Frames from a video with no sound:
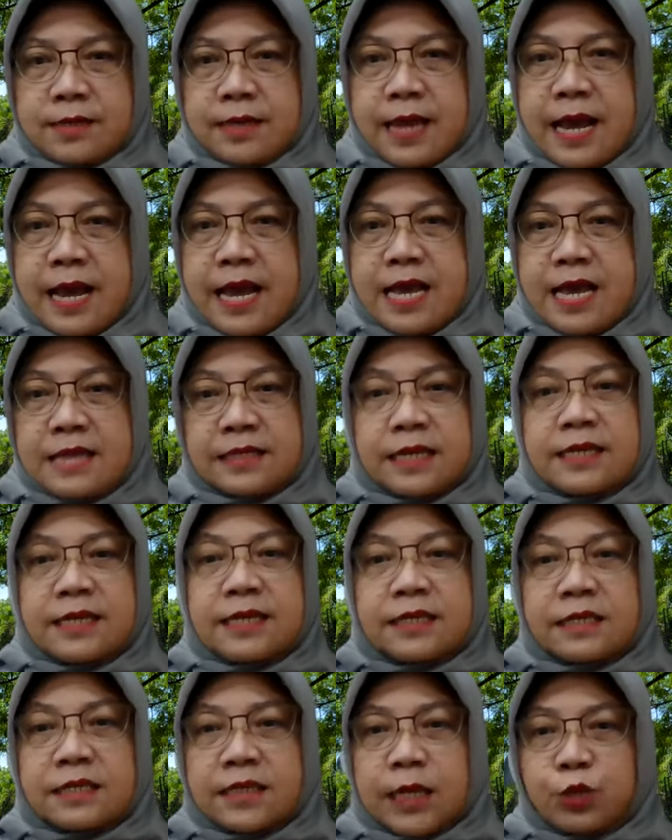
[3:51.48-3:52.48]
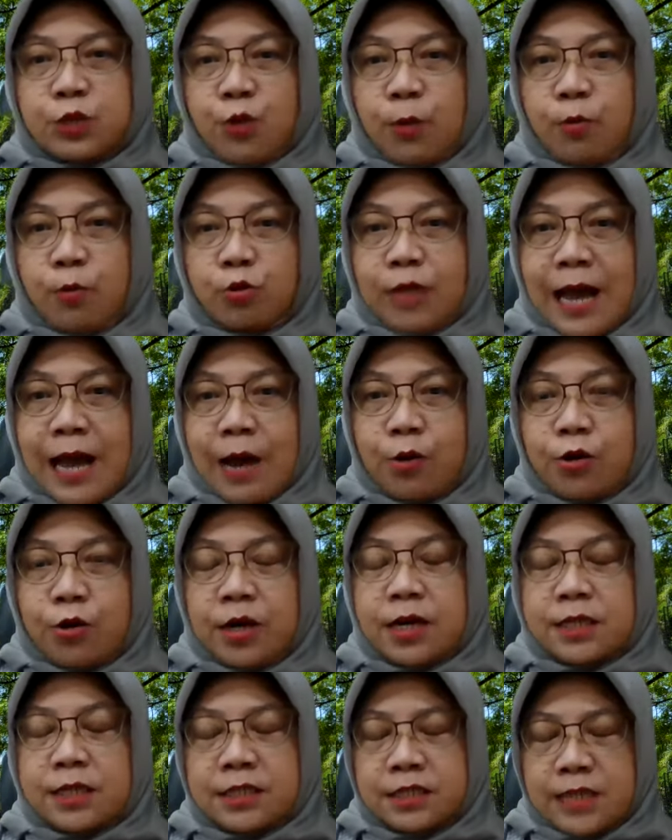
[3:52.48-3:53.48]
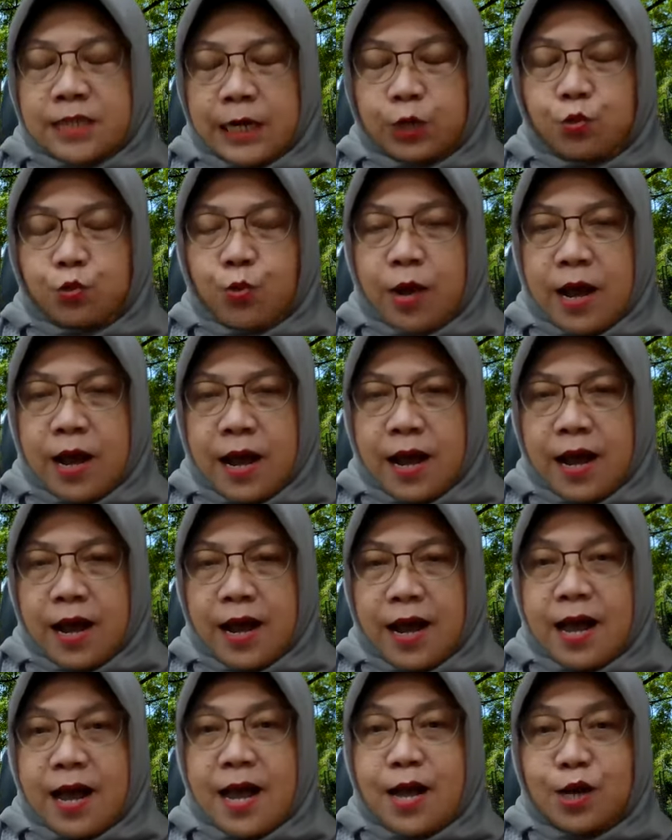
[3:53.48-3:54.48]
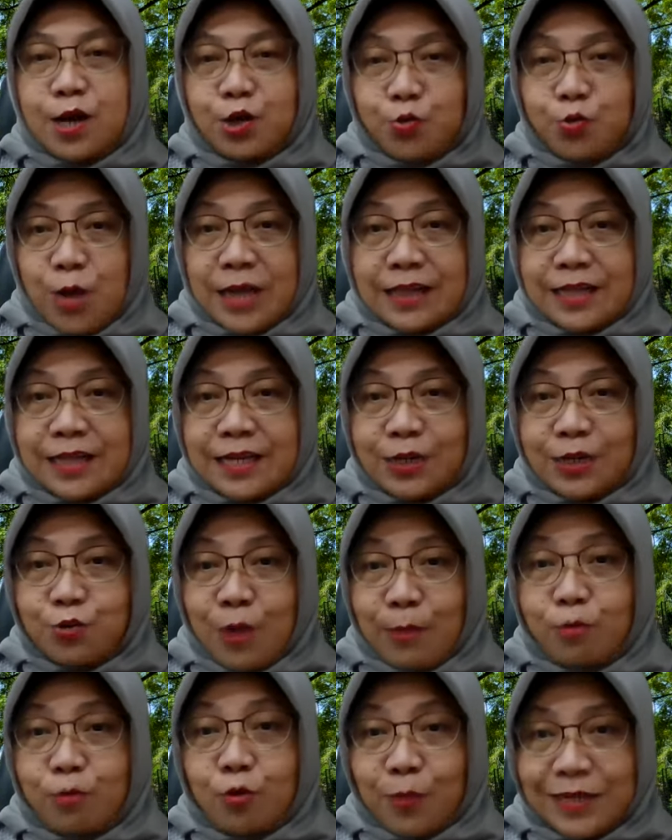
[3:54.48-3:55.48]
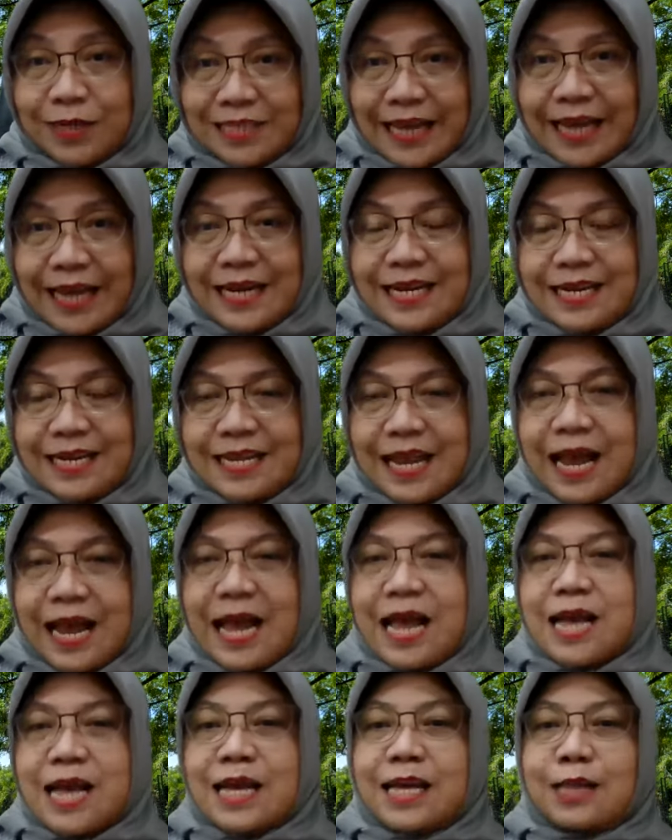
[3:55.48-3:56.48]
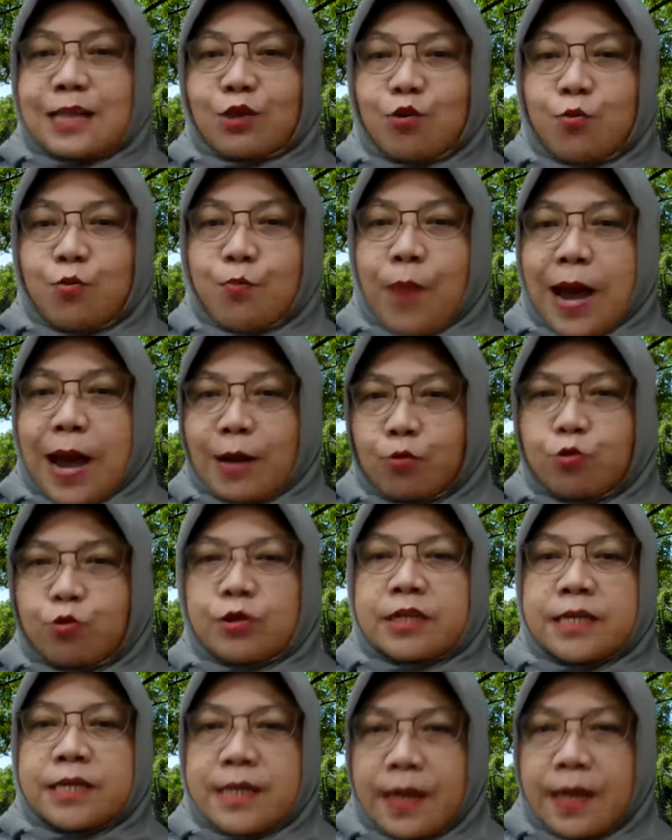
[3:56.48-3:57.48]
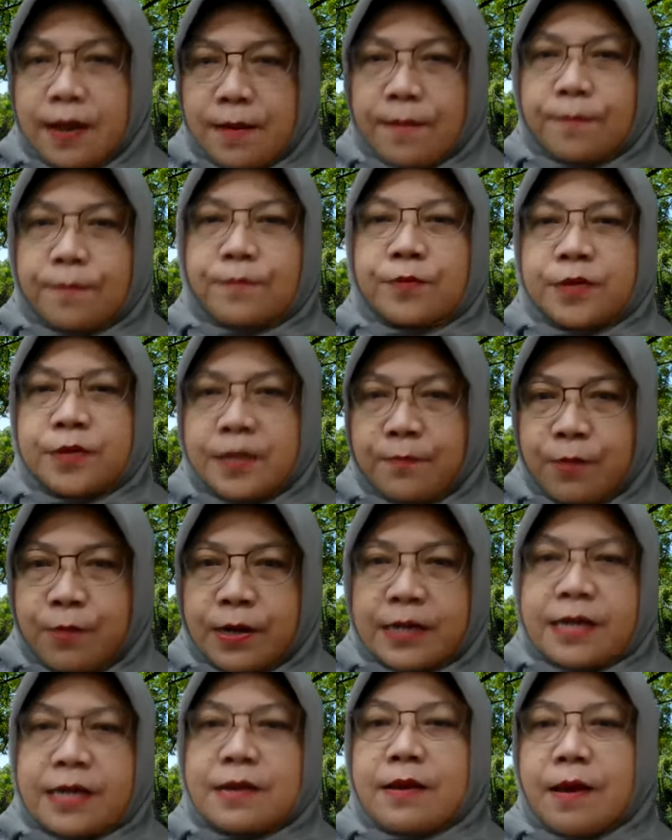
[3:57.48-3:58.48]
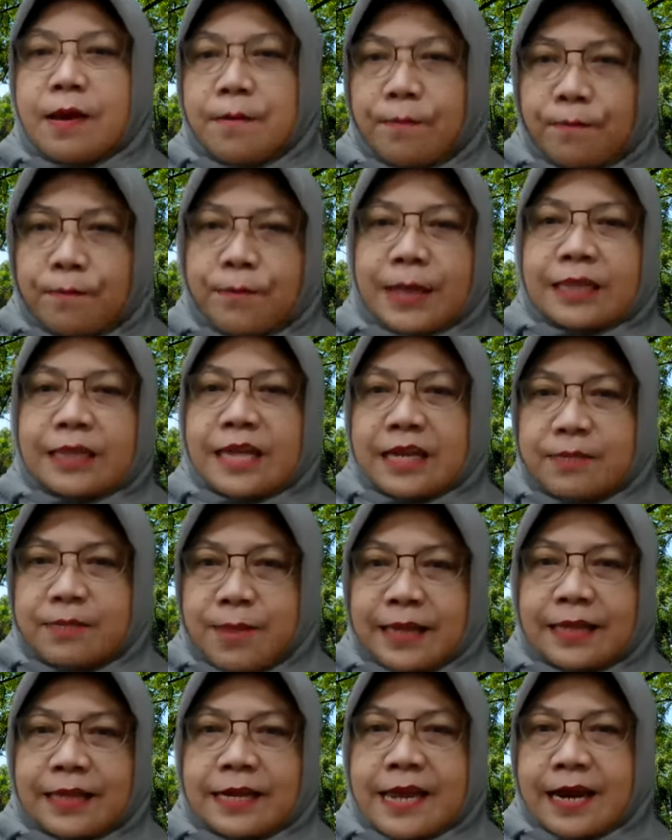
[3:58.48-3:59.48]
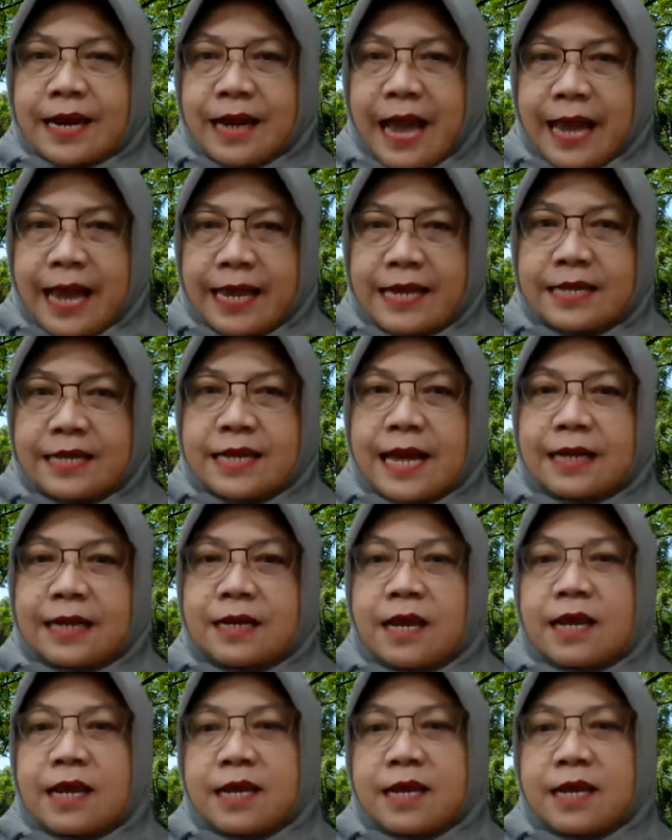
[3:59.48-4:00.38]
ya. Jadi sisa 20 tahun eh, sisa 2 2 20% ya, itu baru di diberi materi-materi yang lain dan